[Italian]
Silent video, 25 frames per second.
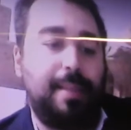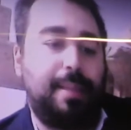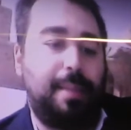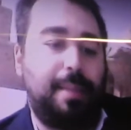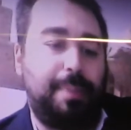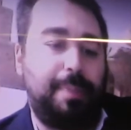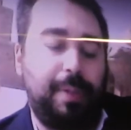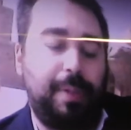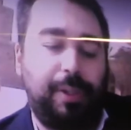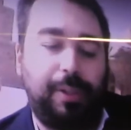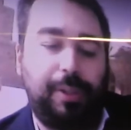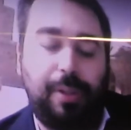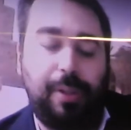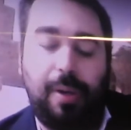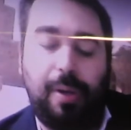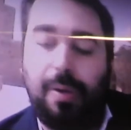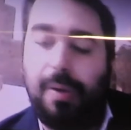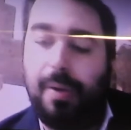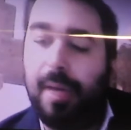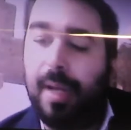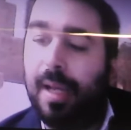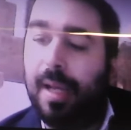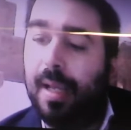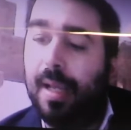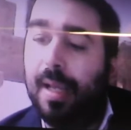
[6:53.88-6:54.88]

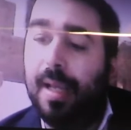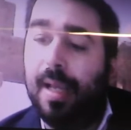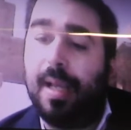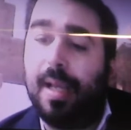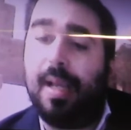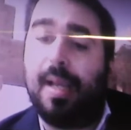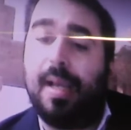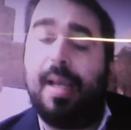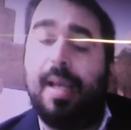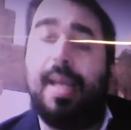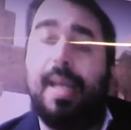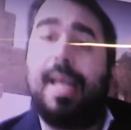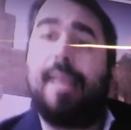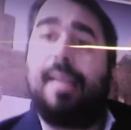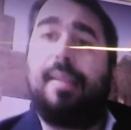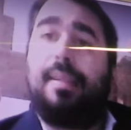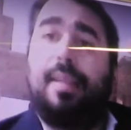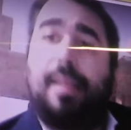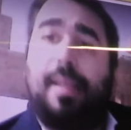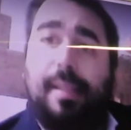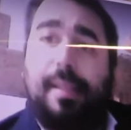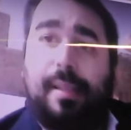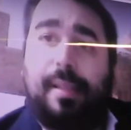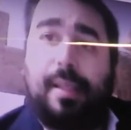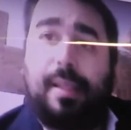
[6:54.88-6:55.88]
persone, la
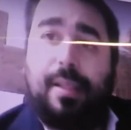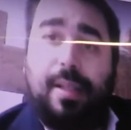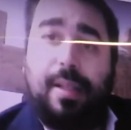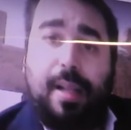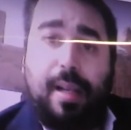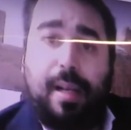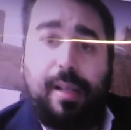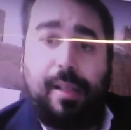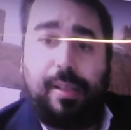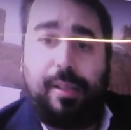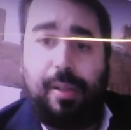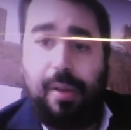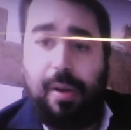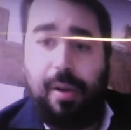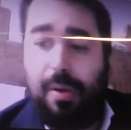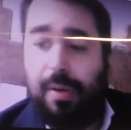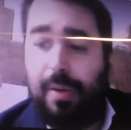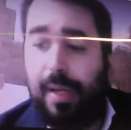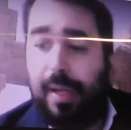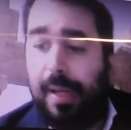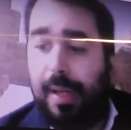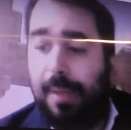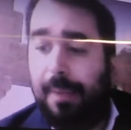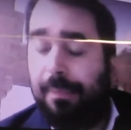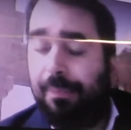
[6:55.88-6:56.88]
terza
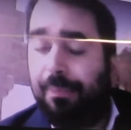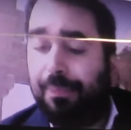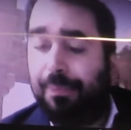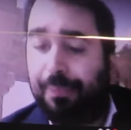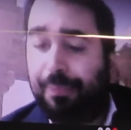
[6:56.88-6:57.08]
generazione,